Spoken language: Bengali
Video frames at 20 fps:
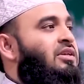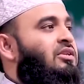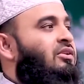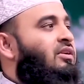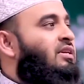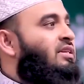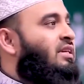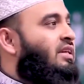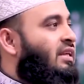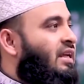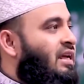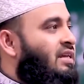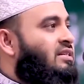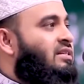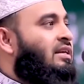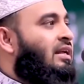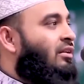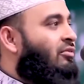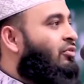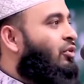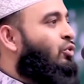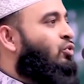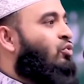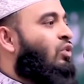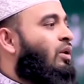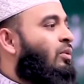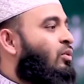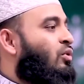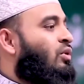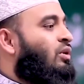মিশরের যে ন্যাশনাল
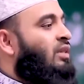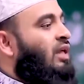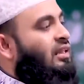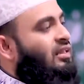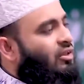ফতুয়া বোর্ড